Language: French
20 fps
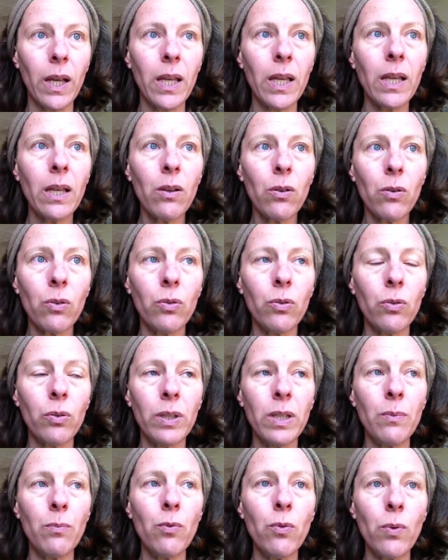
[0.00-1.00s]
Et euh, au
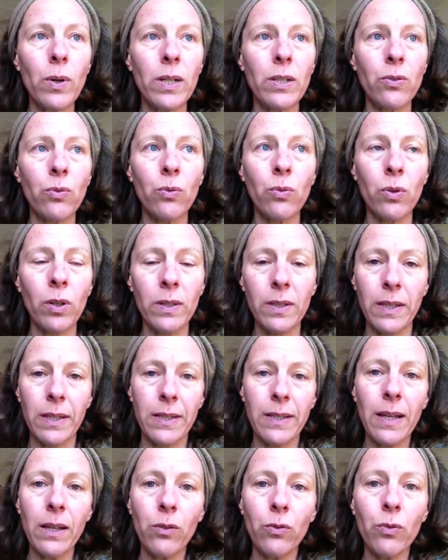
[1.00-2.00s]
début où elles ont lancé
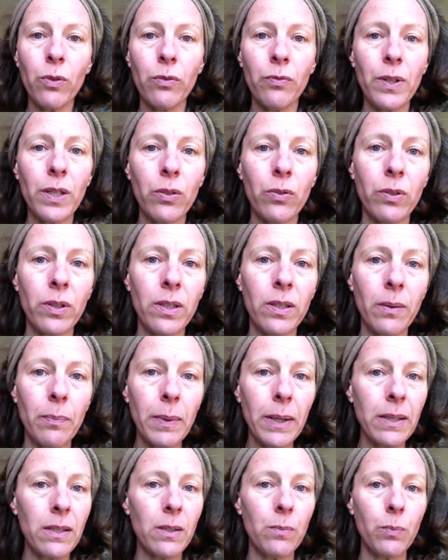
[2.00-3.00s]
ça, nous en fait on n'était
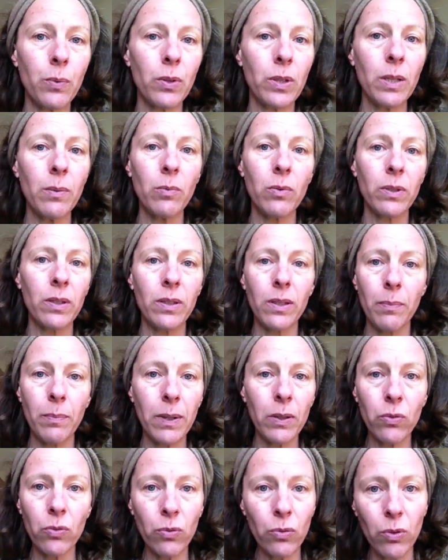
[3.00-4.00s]
pas disponible, on n'était
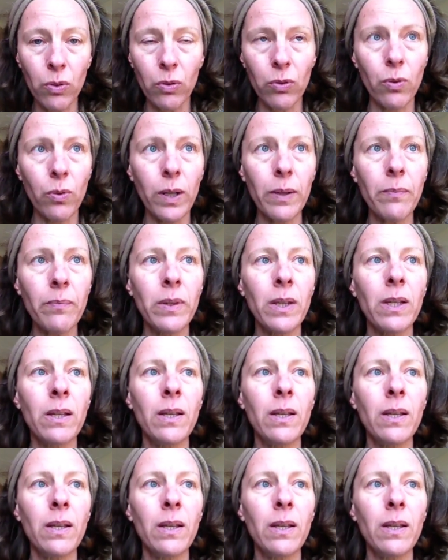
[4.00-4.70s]
pas du tout dans le coin.